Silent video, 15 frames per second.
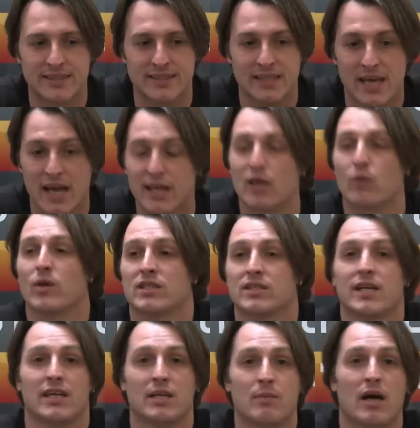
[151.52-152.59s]
Thierry e
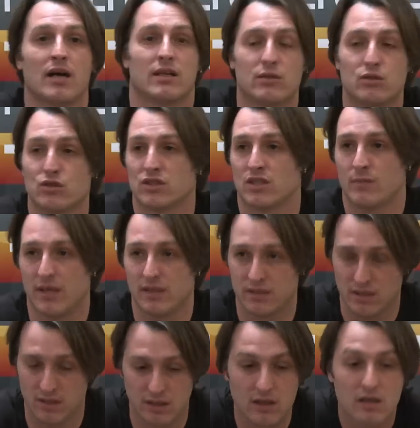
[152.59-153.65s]
questi animali
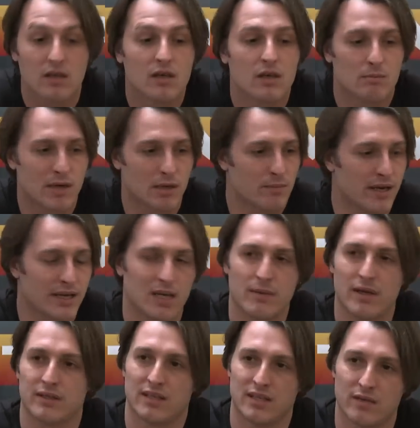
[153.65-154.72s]
giustamente,
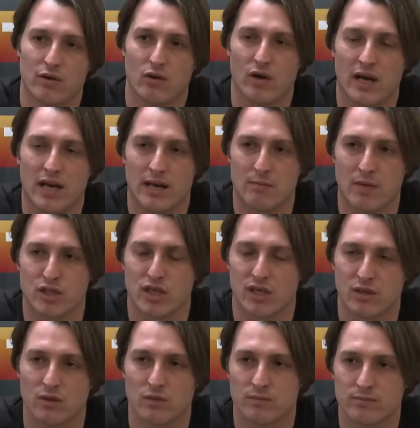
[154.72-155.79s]
barbaricamente andavano al
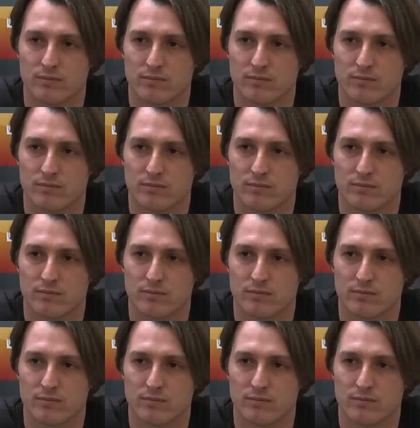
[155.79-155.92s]
macello.